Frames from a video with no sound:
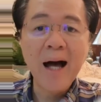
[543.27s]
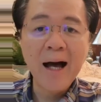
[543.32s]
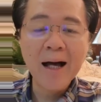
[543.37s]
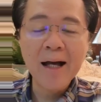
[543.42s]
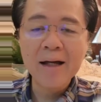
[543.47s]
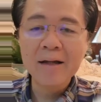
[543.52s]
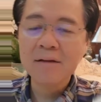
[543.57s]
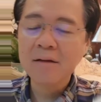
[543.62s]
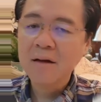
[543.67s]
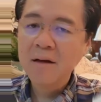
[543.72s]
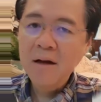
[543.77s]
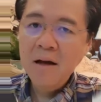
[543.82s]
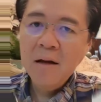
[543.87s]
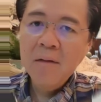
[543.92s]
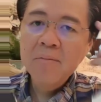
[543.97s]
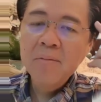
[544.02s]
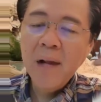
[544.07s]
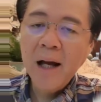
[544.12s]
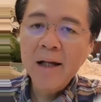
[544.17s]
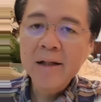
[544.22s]
Bakit?
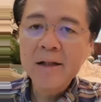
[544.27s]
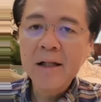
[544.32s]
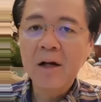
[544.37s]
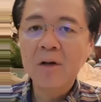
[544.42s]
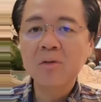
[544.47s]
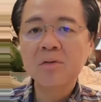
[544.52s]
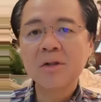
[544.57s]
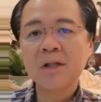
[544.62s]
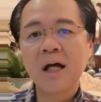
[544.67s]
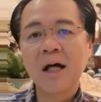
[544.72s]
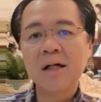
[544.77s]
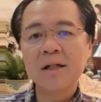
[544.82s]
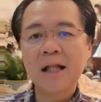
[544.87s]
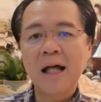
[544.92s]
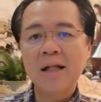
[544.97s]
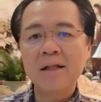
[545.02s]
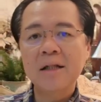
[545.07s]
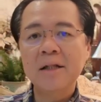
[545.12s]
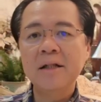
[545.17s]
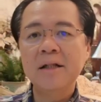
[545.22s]
Mahina
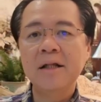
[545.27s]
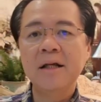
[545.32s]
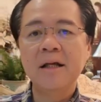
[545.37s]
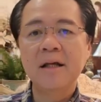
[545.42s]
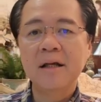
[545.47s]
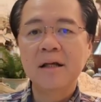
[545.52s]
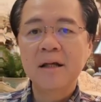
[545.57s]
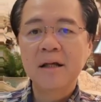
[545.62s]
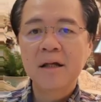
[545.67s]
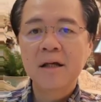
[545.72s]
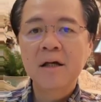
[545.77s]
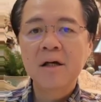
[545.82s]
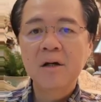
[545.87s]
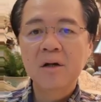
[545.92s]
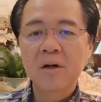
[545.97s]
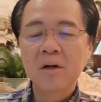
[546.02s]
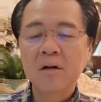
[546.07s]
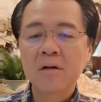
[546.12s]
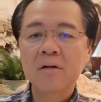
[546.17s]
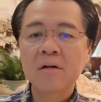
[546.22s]
utak natin eh.
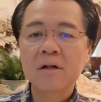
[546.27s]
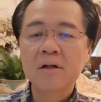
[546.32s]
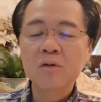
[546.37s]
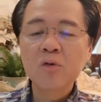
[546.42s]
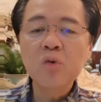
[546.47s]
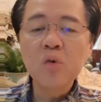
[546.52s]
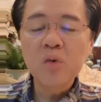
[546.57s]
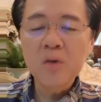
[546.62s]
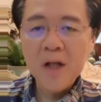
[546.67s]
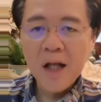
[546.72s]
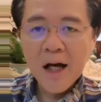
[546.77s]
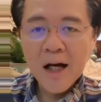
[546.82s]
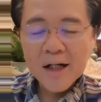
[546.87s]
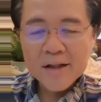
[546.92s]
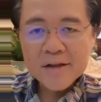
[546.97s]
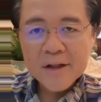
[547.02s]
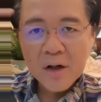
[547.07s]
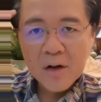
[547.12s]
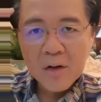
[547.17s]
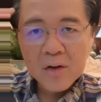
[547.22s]
Oo.
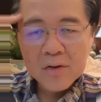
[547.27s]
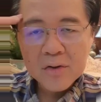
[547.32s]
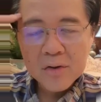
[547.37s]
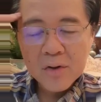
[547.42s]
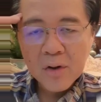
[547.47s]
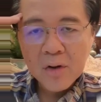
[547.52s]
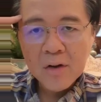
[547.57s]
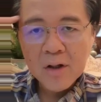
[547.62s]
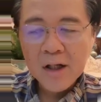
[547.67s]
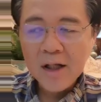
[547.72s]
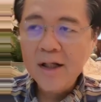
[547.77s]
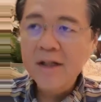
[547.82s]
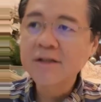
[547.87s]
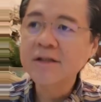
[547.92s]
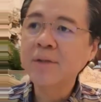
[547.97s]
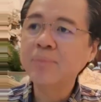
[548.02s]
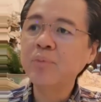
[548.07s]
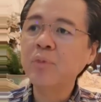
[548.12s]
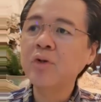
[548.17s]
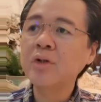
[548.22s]
Kulang ka sa control eh.
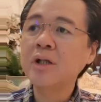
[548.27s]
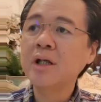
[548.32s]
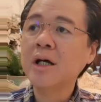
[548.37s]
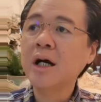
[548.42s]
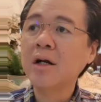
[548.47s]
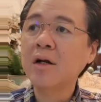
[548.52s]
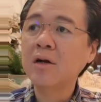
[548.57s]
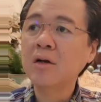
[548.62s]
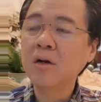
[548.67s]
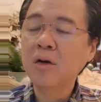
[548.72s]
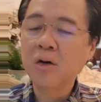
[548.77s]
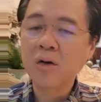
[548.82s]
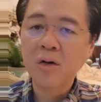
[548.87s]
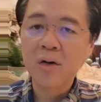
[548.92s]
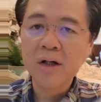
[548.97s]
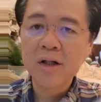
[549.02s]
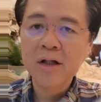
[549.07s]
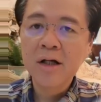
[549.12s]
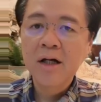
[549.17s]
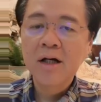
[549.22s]
Isip mo, hindi ka
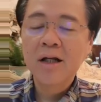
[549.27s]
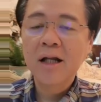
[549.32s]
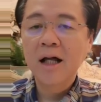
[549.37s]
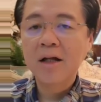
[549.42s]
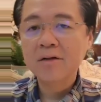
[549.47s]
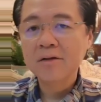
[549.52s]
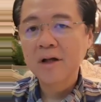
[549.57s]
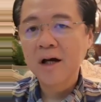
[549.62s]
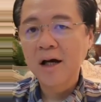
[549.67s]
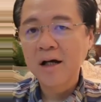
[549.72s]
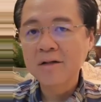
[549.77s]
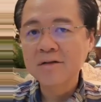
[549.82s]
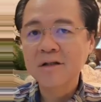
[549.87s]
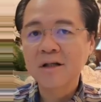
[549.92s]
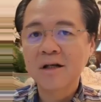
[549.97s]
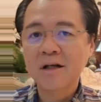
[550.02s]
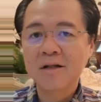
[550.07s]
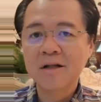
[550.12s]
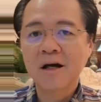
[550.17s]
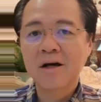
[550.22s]
lolokohin. Lalo na ngayon,
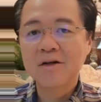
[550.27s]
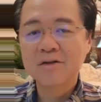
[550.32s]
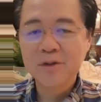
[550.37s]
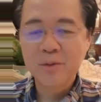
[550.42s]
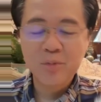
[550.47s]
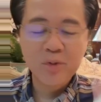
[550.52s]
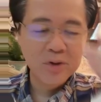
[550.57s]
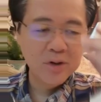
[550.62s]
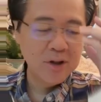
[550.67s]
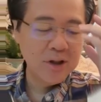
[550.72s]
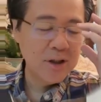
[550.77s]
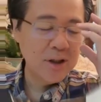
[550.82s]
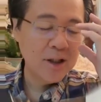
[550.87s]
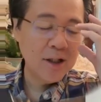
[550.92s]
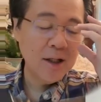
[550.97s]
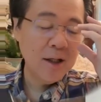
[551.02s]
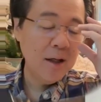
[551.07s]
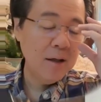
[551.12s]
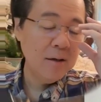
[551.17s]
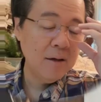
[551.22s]
sanay na ako sa
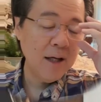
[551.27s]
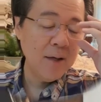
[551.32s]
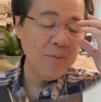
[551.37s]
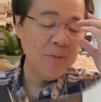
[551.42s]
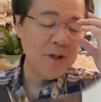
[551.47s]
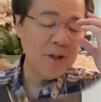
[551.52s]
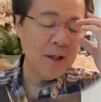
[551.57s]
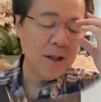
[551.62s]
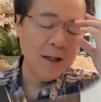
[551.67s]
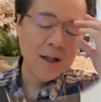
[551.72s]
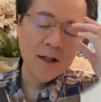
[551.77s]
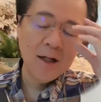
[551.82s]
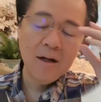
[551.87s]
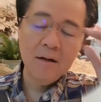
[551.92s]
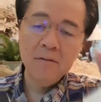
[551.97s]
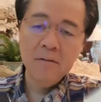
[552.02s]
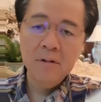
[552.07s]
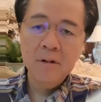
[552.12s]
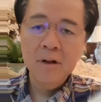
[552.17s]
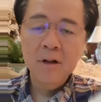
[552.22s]
politika. Grabe
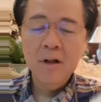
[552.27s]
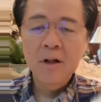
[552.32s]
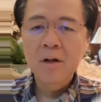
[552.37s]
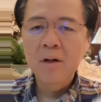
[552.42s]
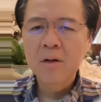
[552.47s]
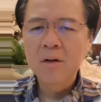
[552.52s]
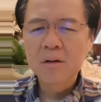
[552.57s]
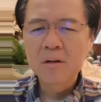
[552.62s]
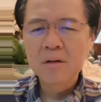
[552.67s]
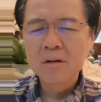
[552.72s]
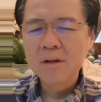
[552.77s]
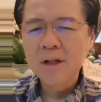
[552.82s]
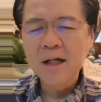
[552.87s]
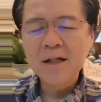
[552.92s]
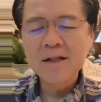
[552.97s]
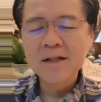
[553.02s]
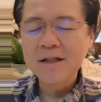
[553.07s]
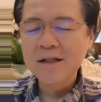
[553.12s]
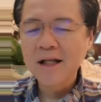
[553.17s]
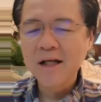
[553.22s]
talaga Oh,
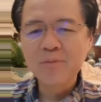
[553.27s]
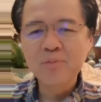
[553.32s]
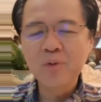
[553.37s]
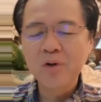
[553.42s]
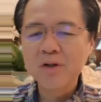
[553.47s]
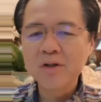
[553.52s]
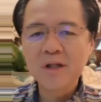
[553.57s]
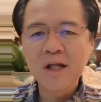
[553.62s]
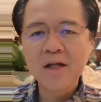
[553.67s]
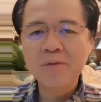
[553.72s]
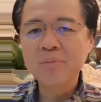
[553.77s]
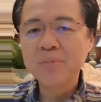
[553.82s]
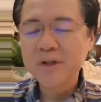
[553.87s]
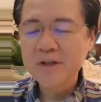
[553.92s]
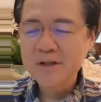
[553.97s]
99.9%